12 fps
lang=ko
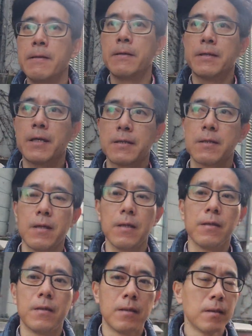근데
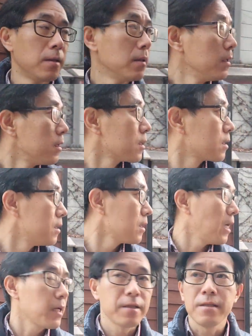그건
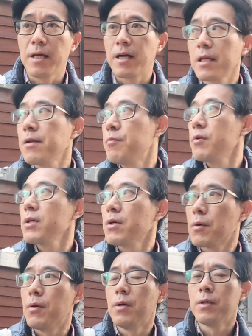그가 하는 이야기일 뿐인
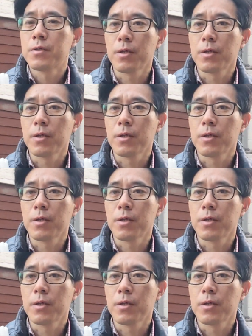거고